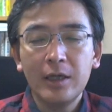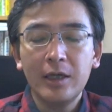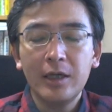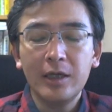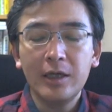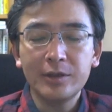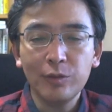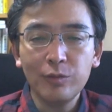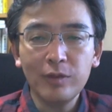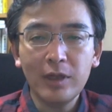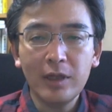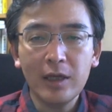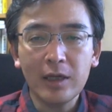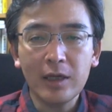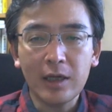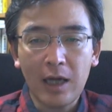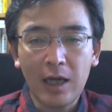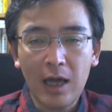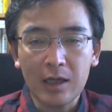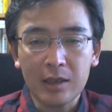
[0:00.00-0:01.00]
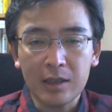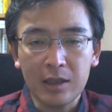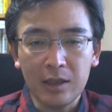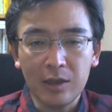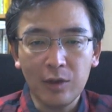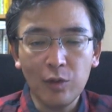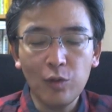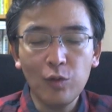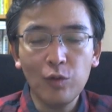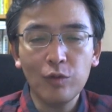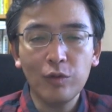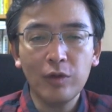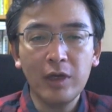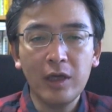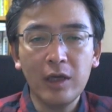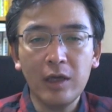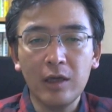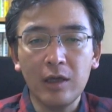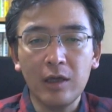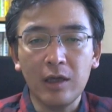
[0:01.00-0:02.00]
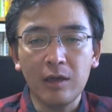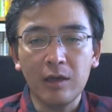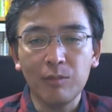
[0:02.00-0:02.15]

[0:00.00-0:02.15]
えそんな中、企業経